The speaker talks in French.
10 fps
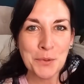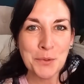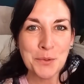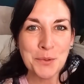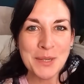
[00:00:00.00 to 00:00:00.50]

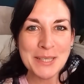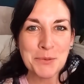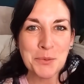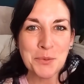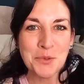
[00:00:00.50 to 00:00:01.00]
Coucou à
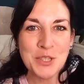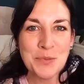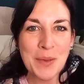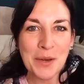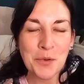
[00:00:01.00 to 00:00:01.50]
tous,
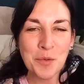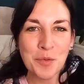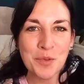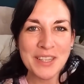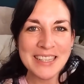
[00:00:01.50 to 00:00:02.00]
j'espère que
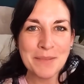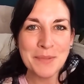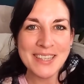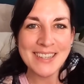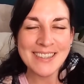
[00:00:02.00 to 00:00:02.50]
vous allez
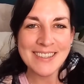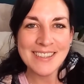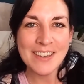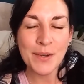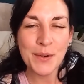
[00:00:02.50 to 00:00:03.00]

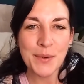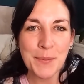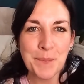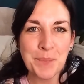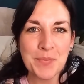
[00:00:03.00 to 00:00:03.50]
bien.
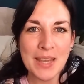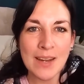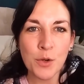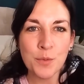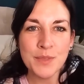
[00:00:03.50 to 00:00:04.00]
Euh,
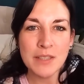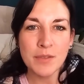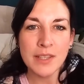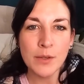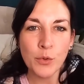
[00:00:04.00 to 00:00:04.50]
alors une petite
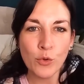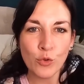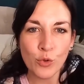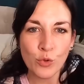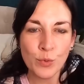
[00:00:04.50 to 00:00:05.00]
vidéo
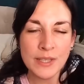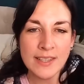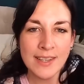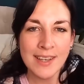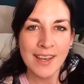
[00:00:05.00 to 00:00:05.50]

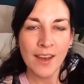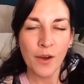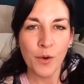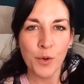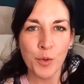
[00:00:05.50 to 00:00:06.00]
aujourd'hui
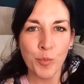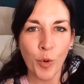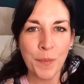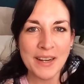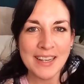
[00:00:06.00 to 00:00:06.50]
euh,
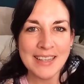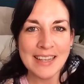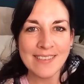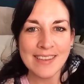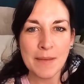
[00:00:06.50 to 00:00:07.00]
pour parler
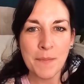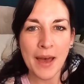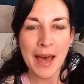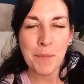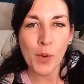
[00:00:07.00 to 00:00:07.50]
d'un
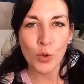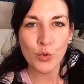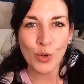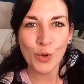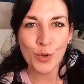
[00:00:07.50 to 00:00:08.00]
thème
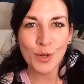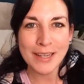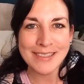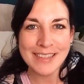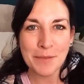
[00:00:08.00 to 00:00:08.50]
important,
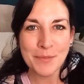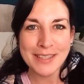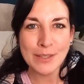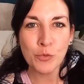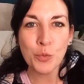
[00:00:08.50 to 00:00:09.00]
un thème
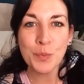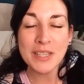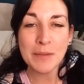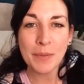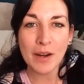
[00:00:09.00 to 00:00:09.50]
qui nous
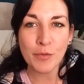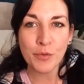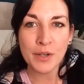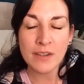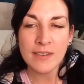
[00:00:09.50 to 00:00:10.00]
pique
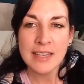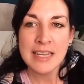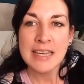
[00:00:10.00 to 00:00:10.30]
parfois,